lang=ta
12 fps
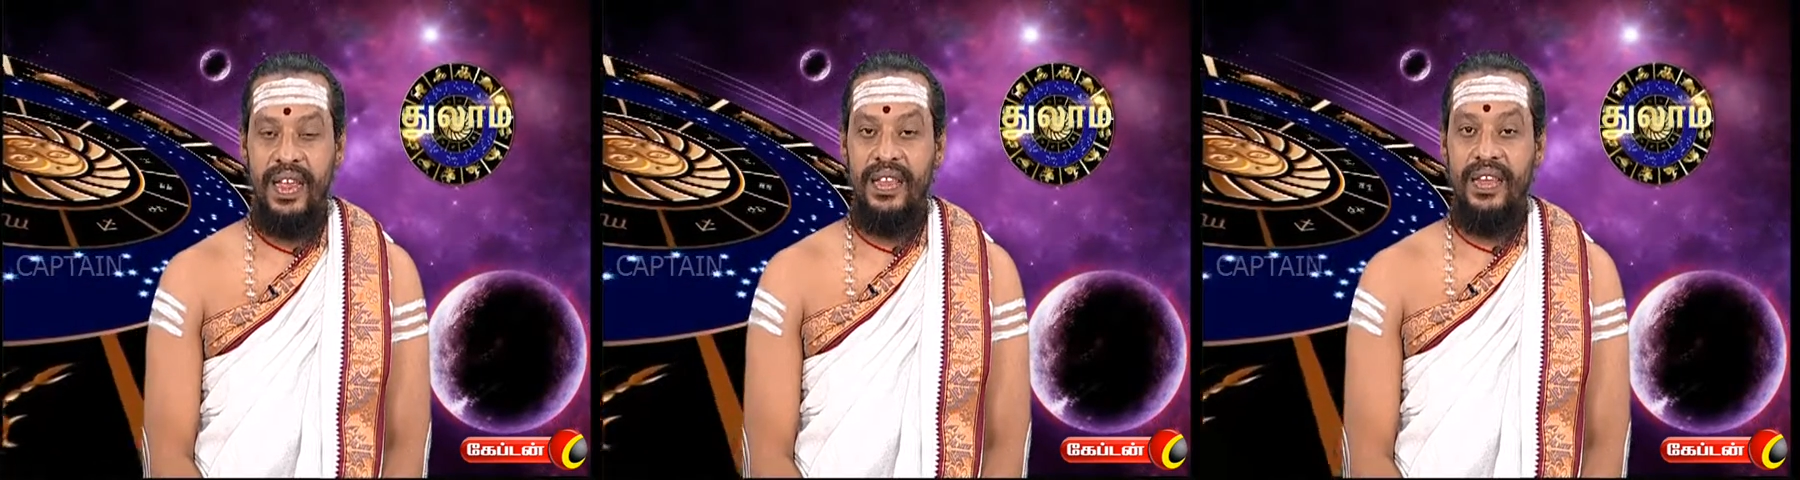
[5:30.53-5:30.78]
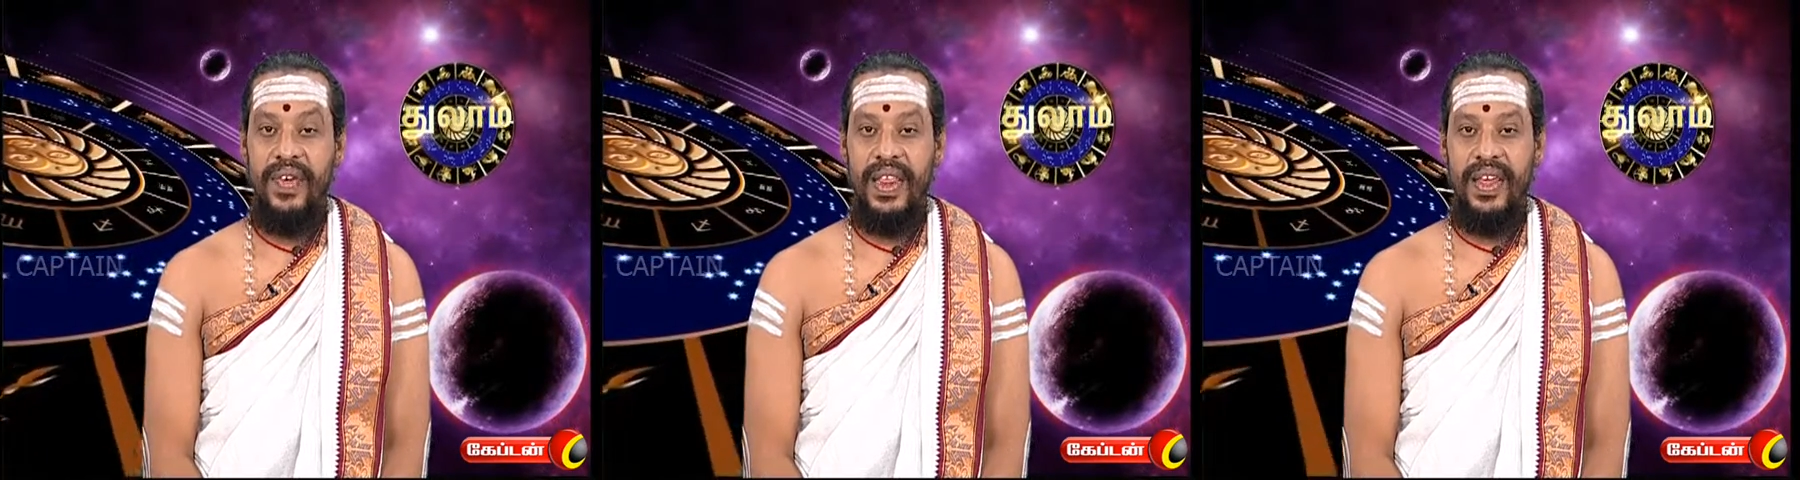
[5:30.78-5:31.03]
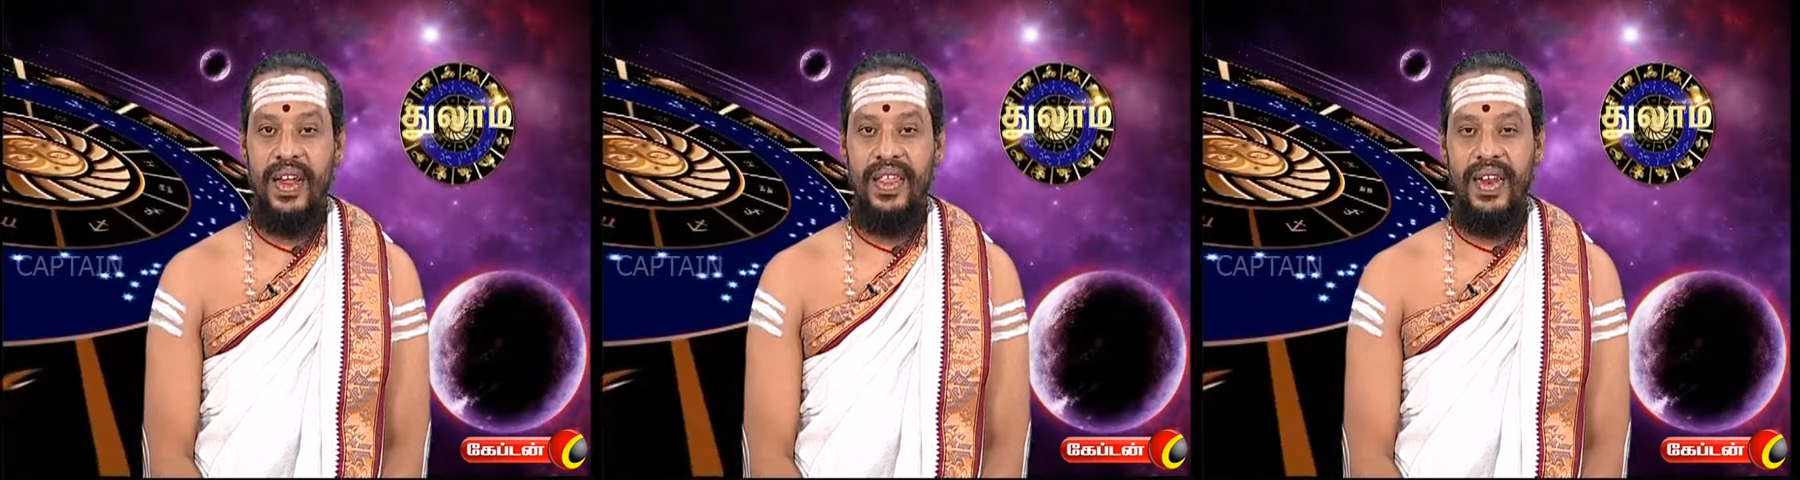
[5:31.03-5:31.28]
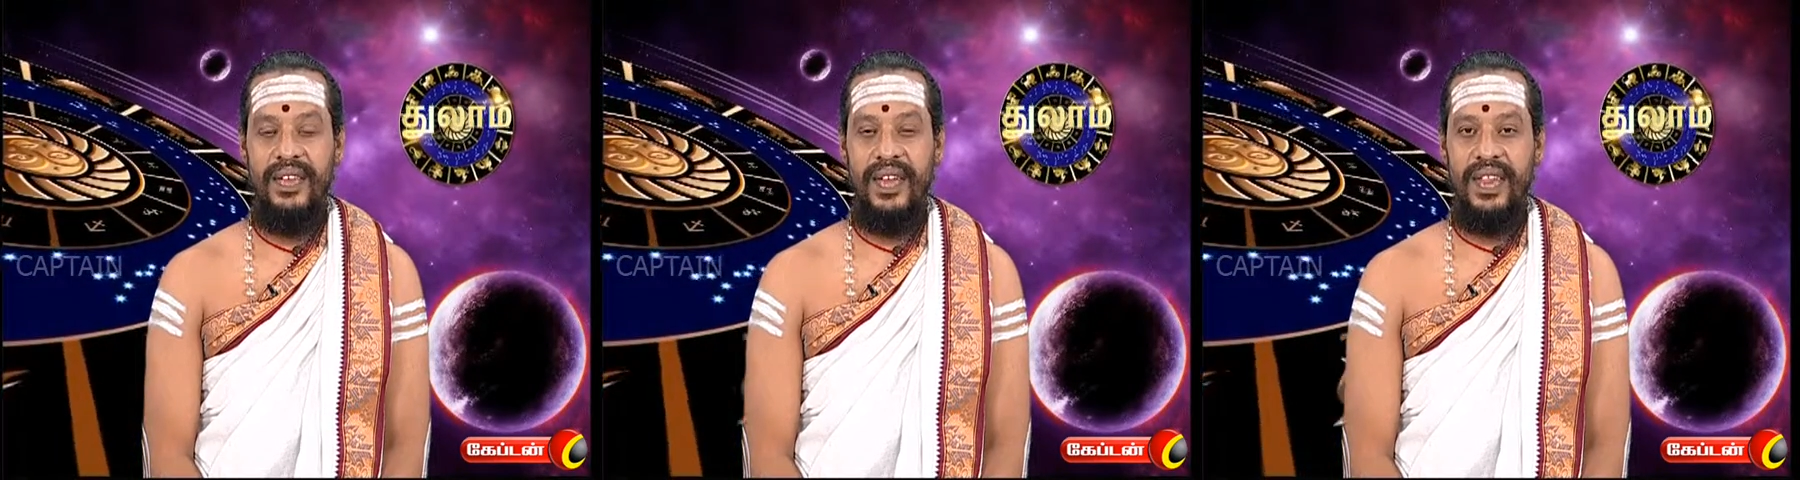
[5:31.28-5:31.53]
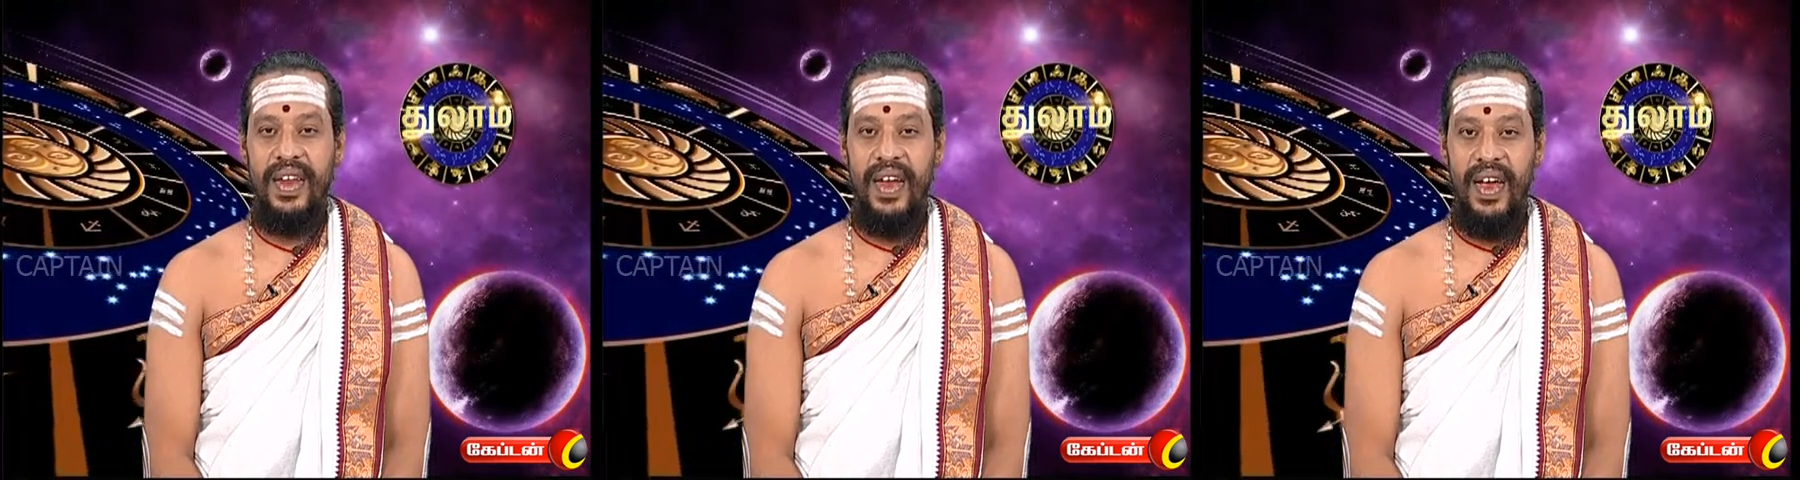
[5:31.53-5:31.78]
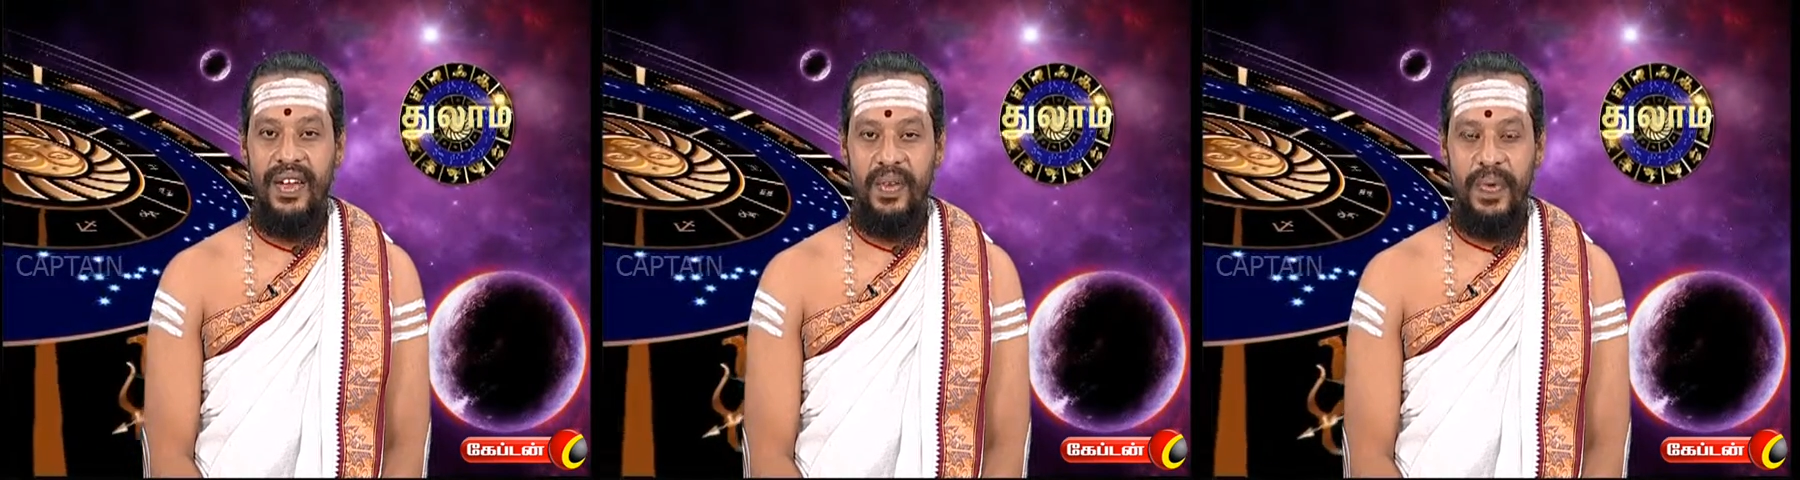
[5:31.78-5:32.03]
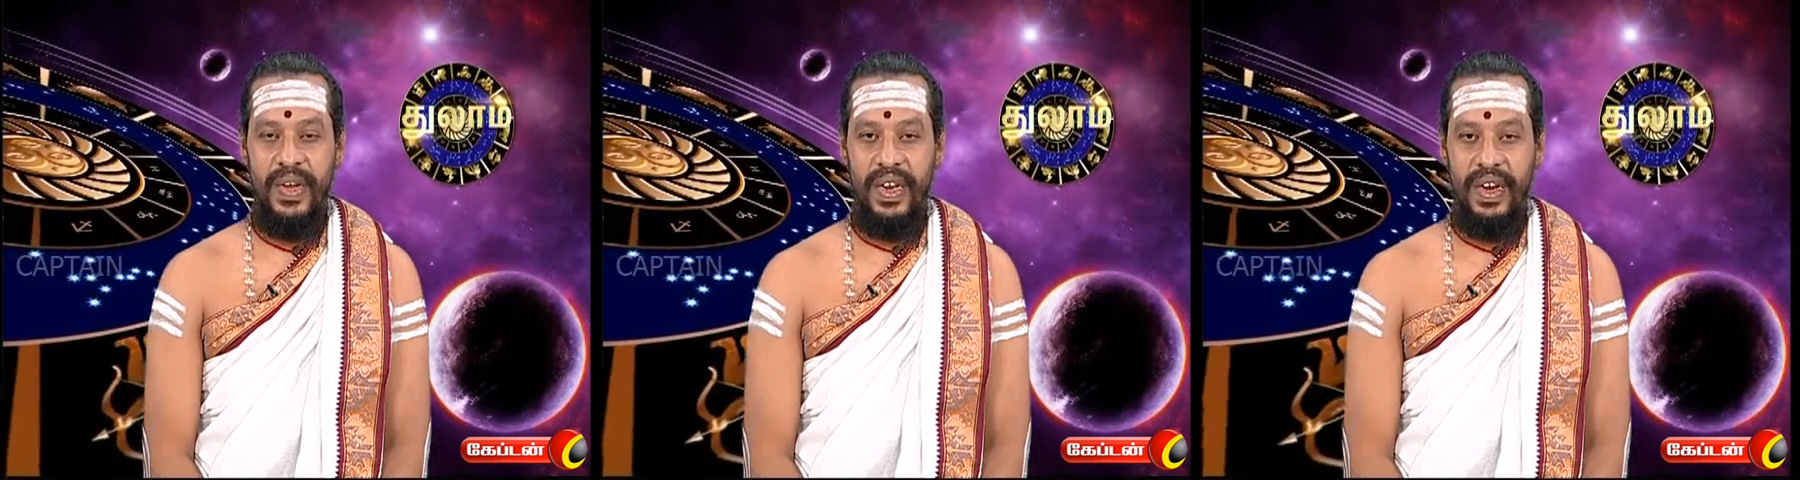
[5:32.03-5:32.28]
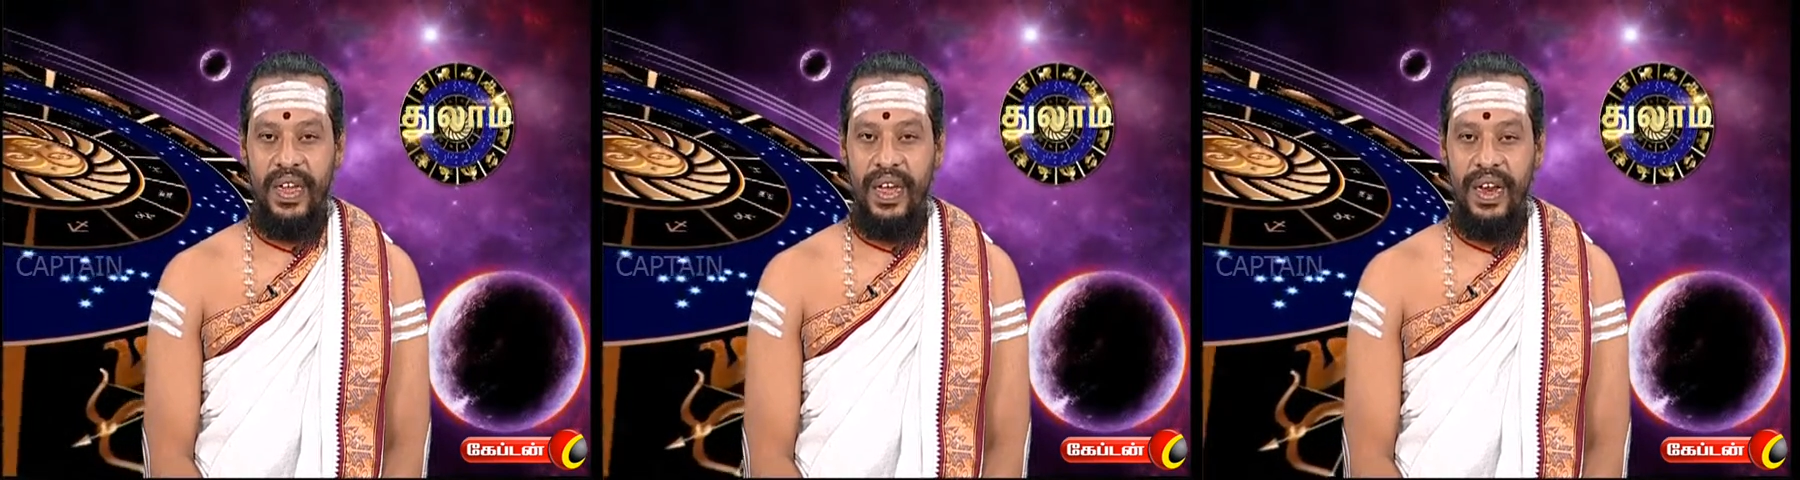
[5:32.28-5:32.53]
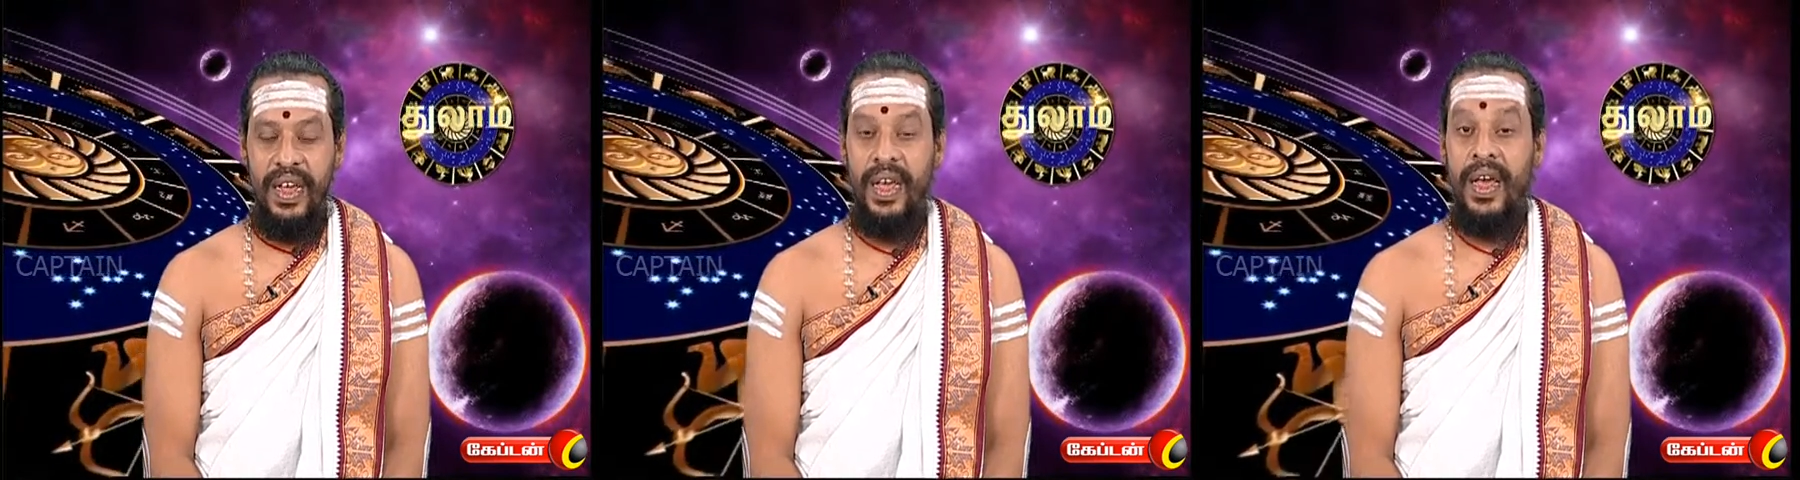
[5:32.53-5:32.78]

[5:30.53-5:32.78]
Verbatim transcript: ஜீவனஸ்தானத்தில் சந்திரன் ஆட்சி பெற்று இருக்காரு